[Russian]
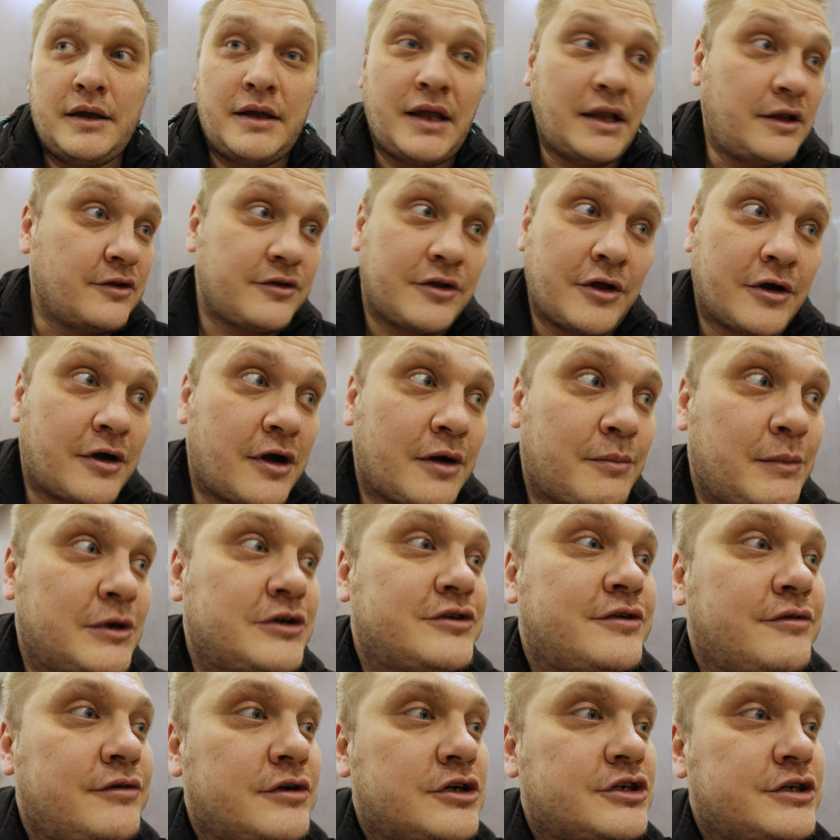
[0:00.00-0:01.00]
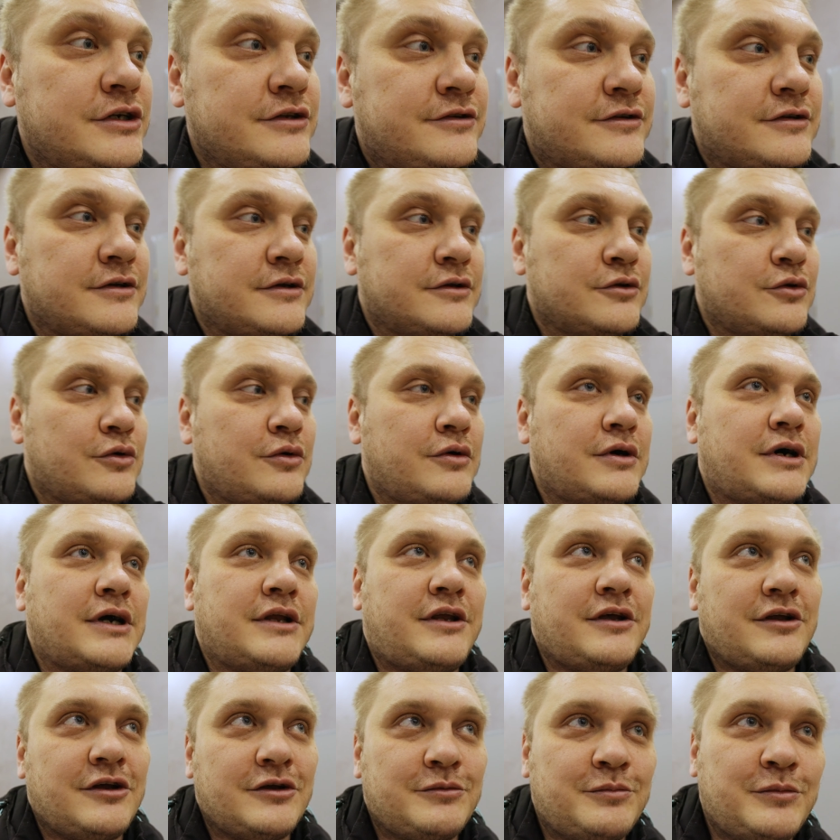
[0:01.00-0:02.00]
Я не знаю, как матч завершится, но
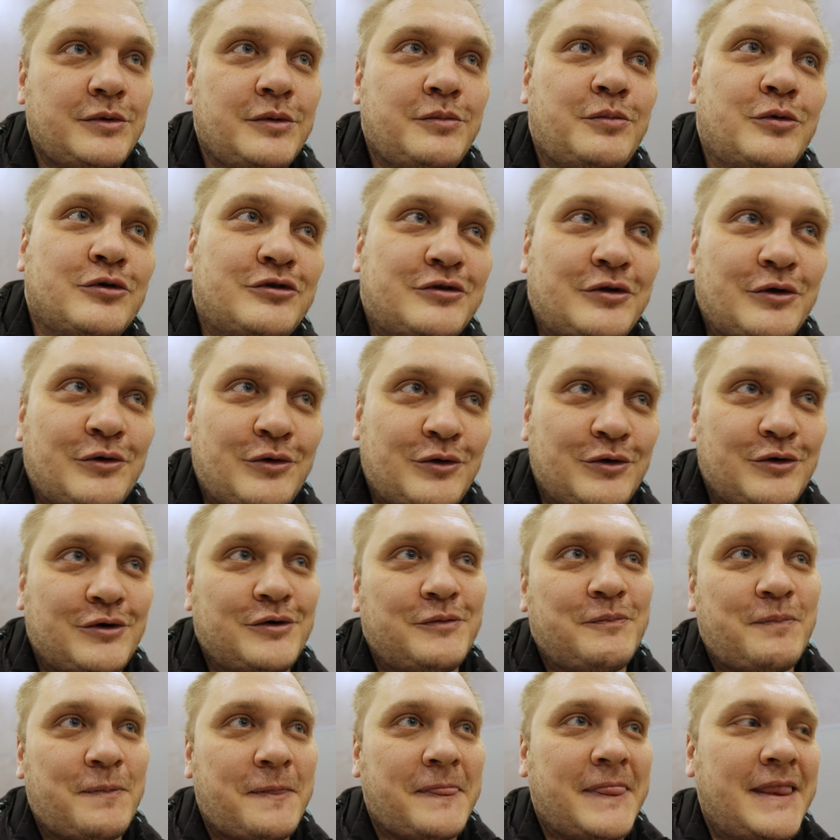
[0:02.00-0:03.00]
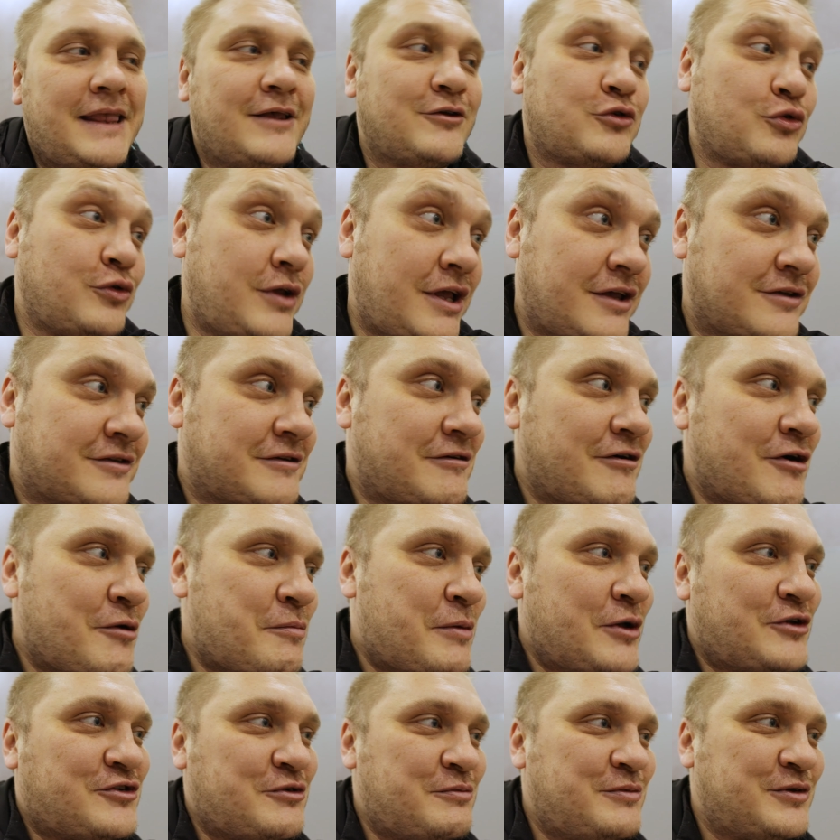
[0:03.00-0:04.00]
хотелось бы после того судейского,
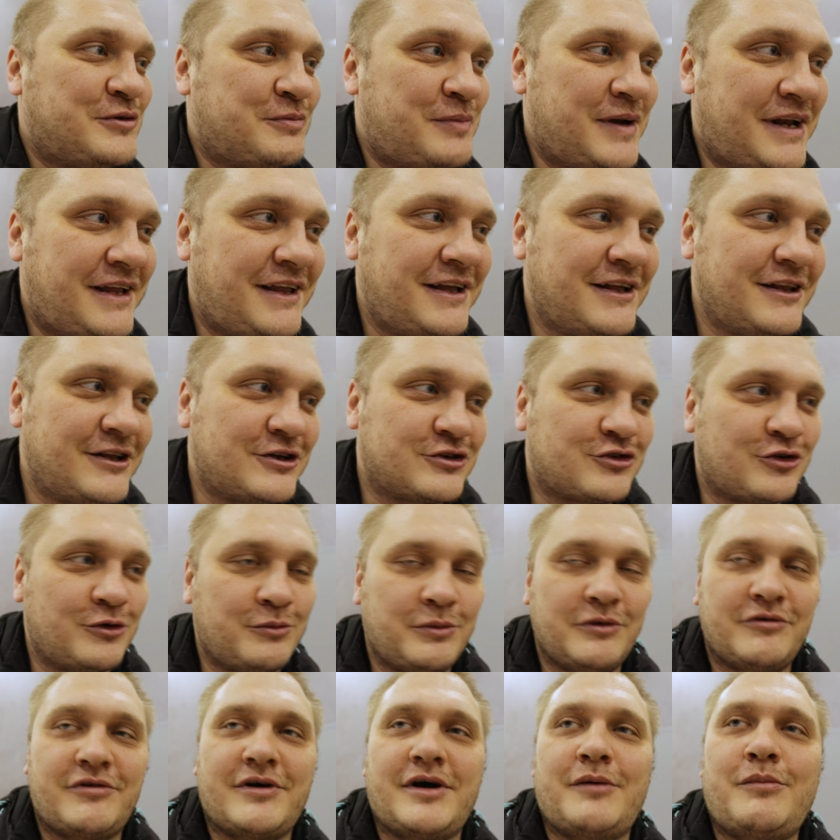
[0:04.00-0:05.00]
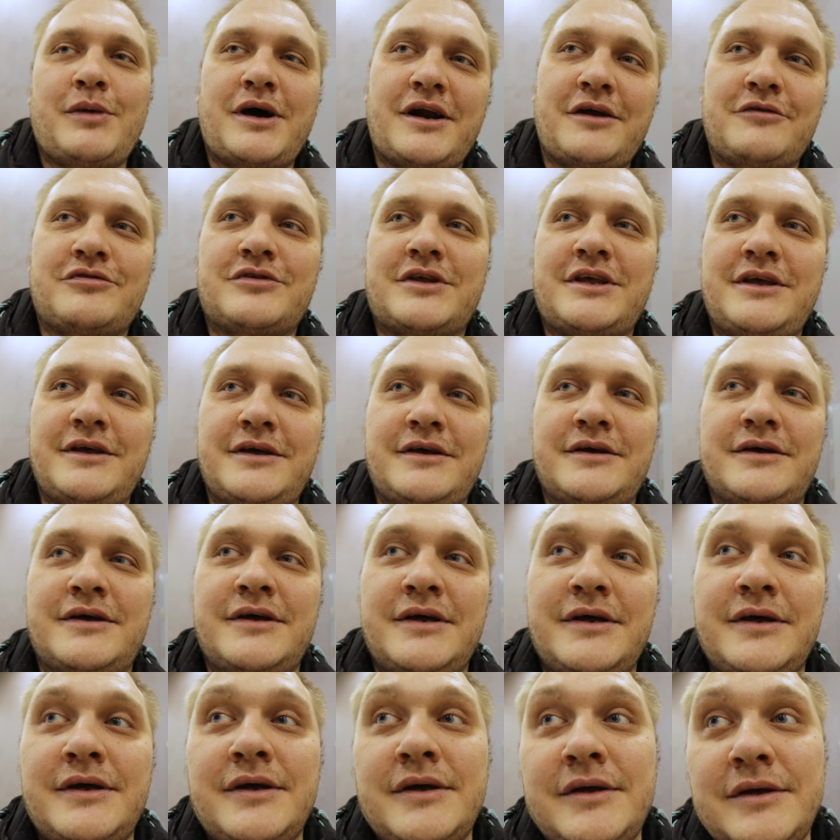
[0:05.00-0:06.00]
опять же, беспредела, что был в Хабаровске.
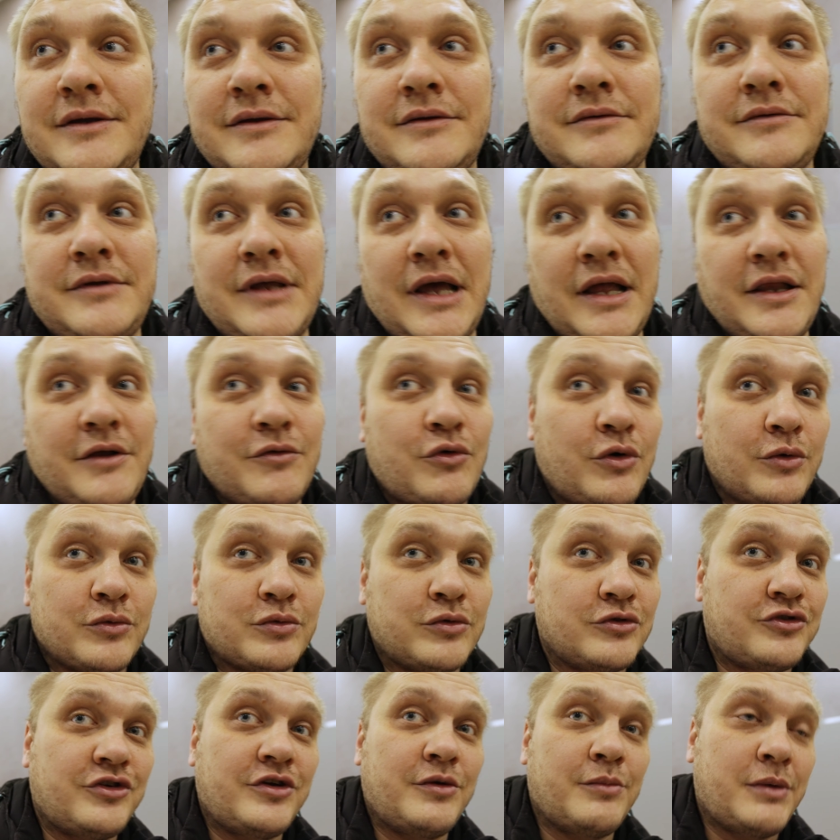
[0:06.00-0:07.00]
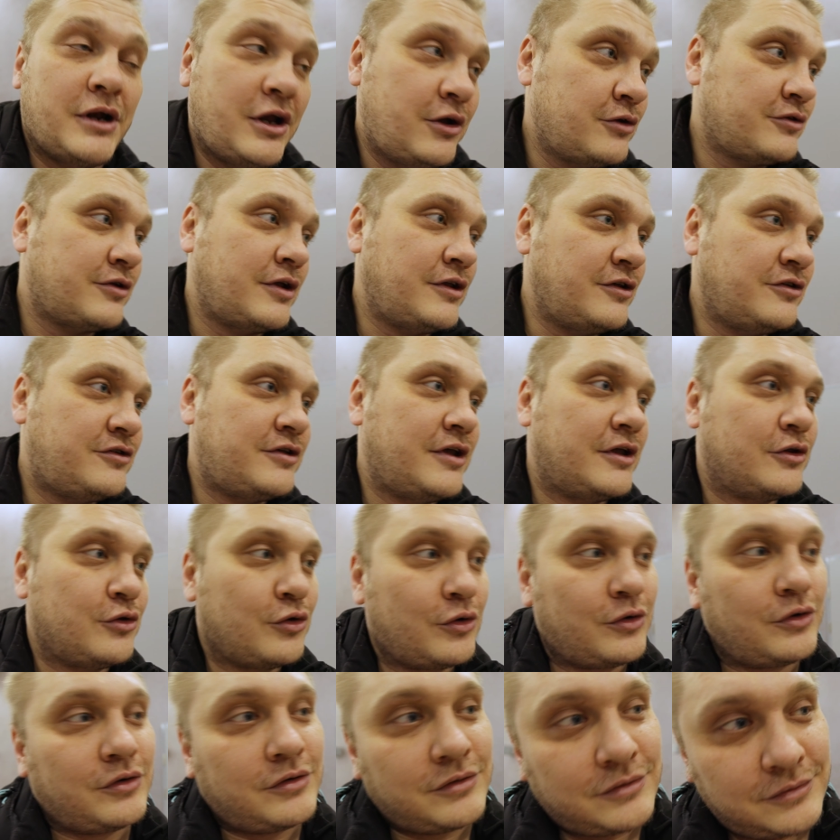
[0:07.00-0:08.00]
Я ни в коем случае не болею за Енисей,
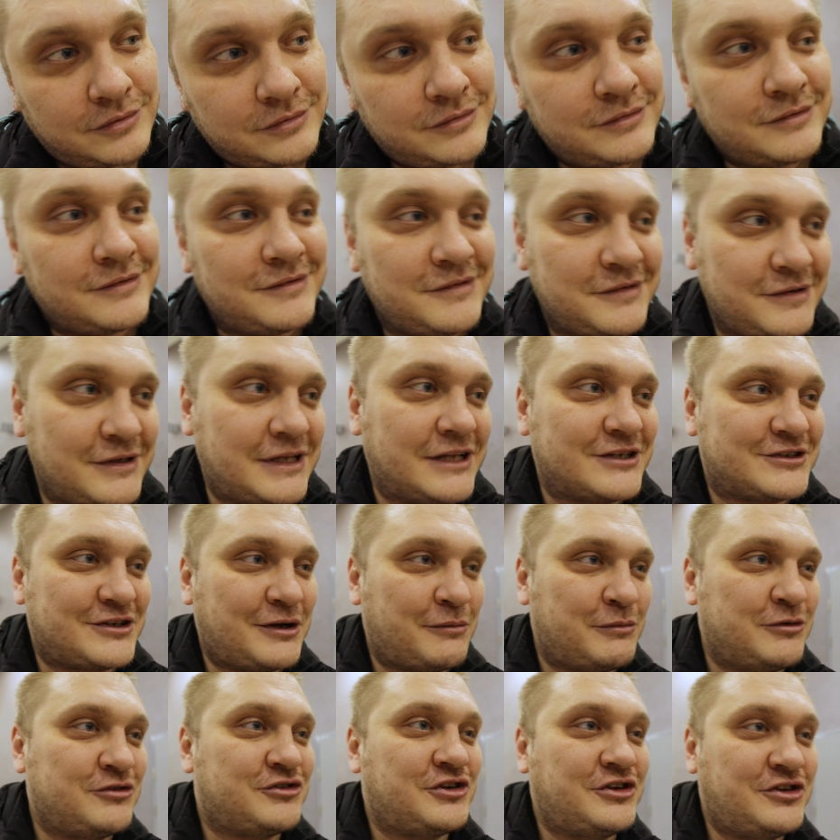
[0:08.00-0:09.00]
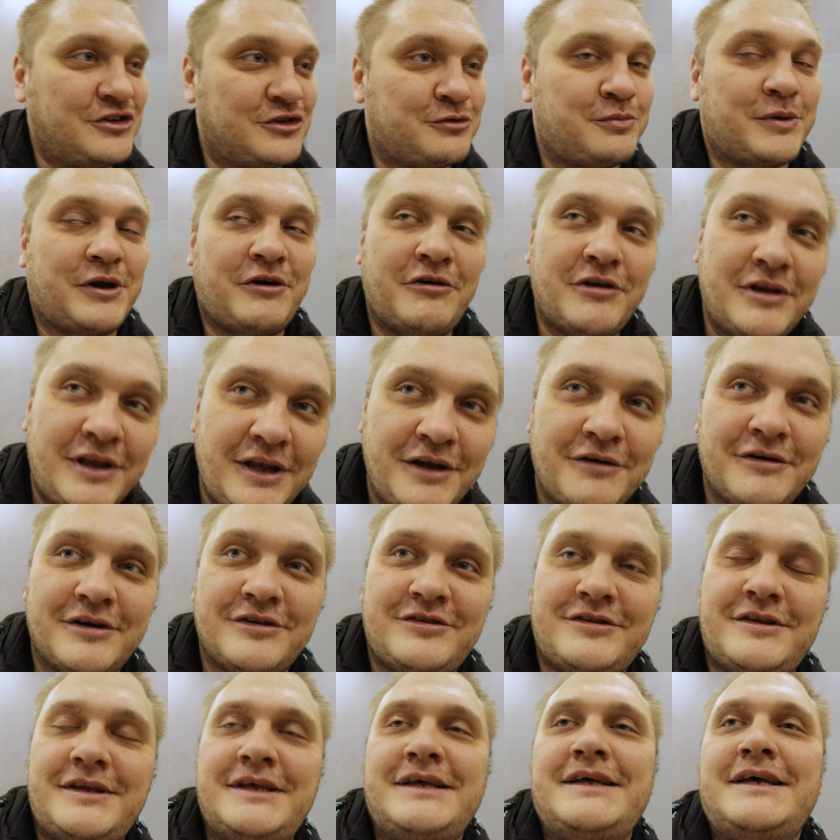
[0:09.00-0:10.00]
но должна быть жизненная
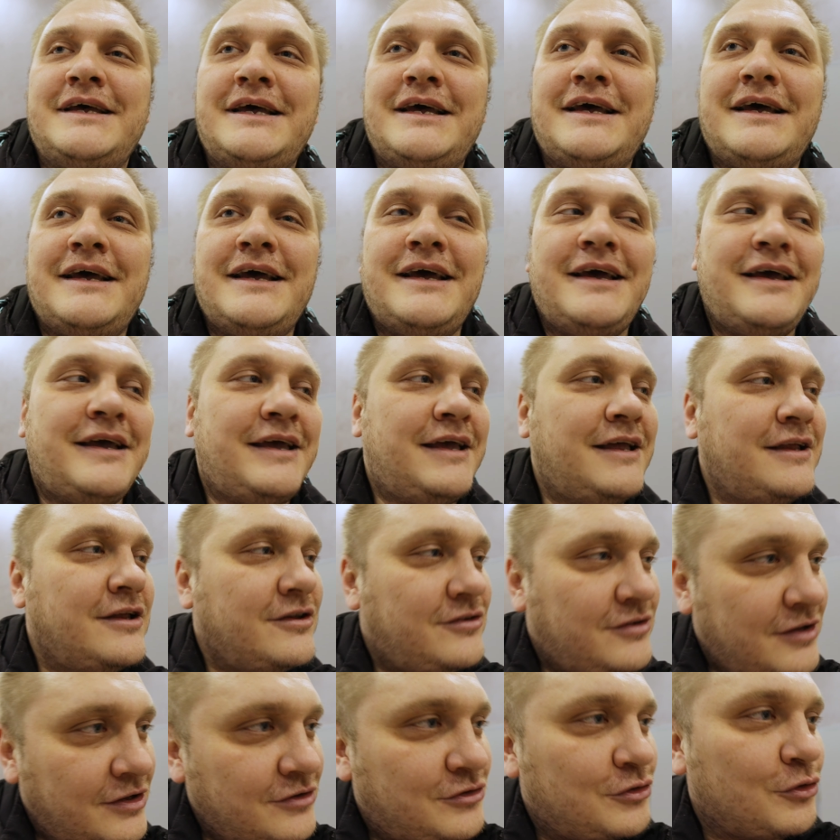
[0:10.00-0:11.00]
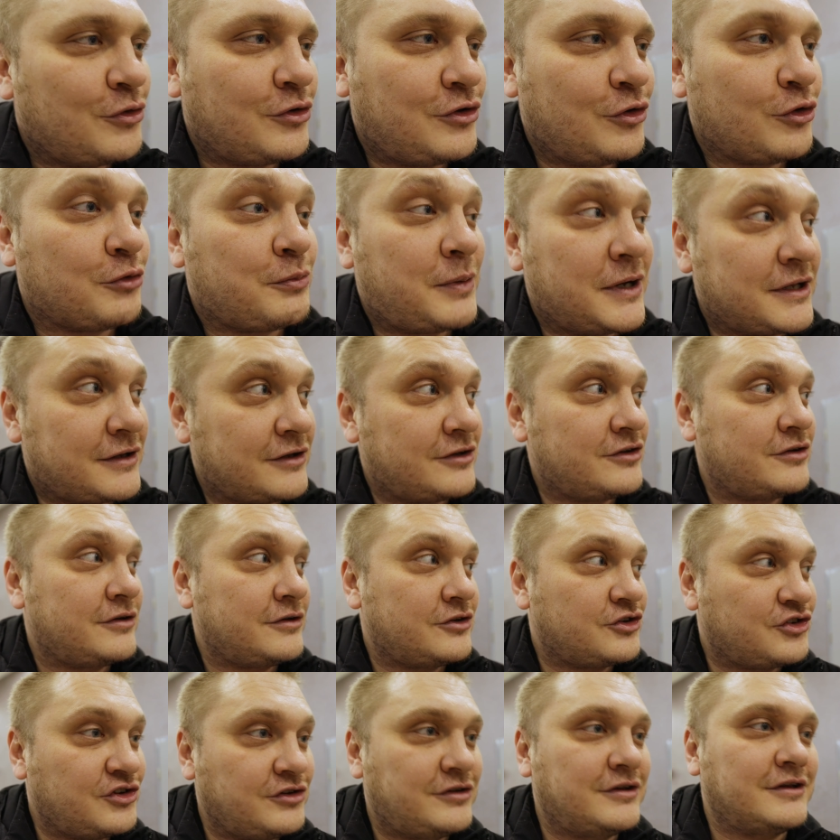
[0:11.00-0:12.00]
справедливость. И Енисей сегодня вот по
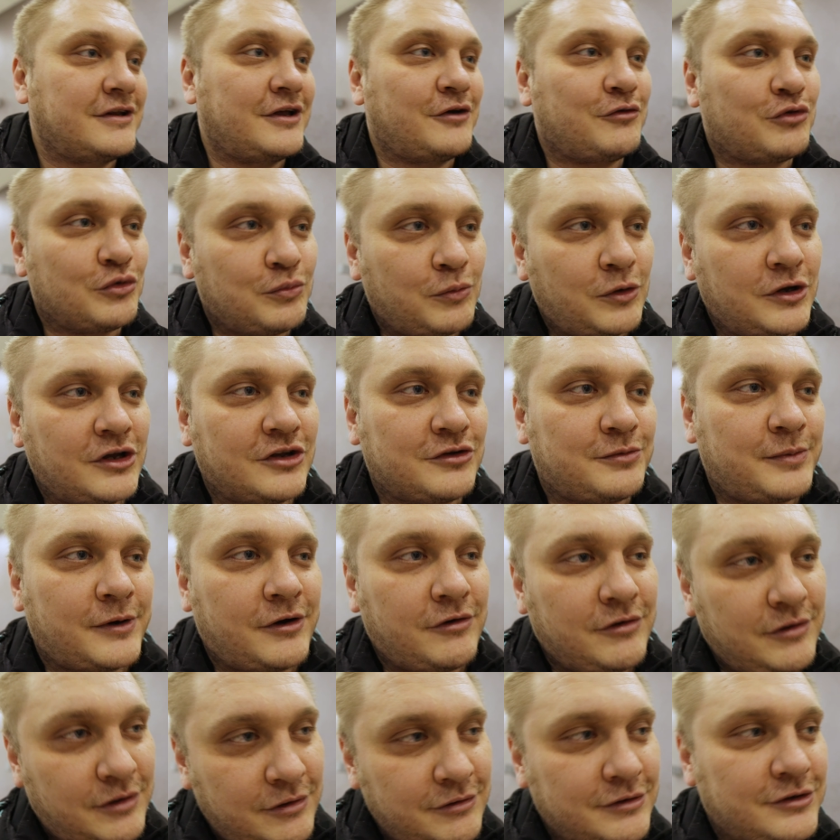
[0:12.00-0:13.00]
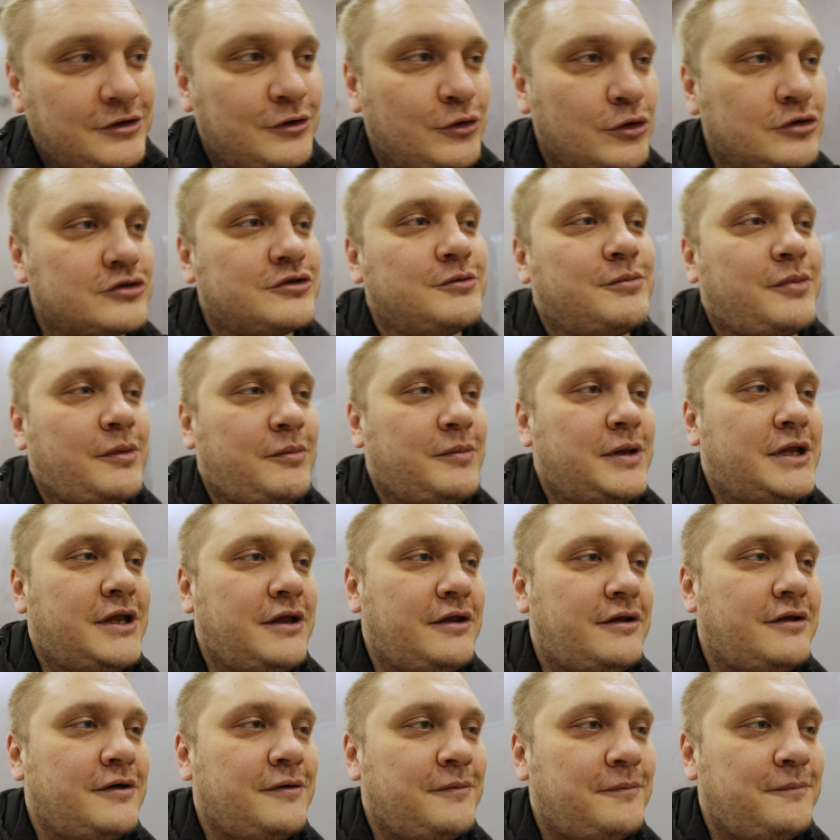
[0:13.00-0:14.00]
этой жизненной и футбольной справедливости должен
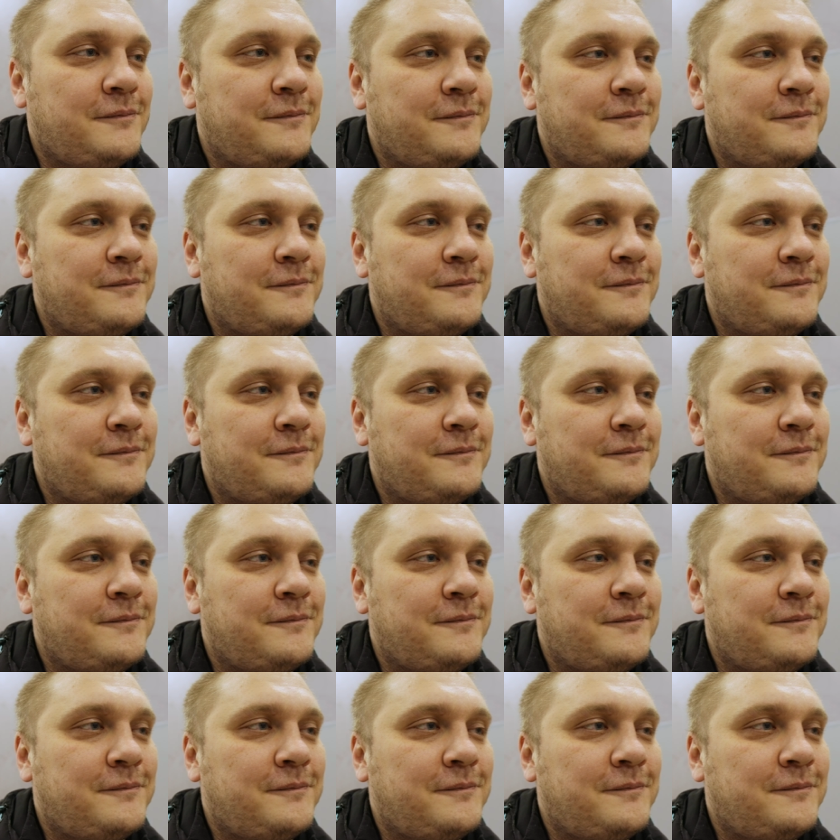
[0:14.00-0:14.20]
победить.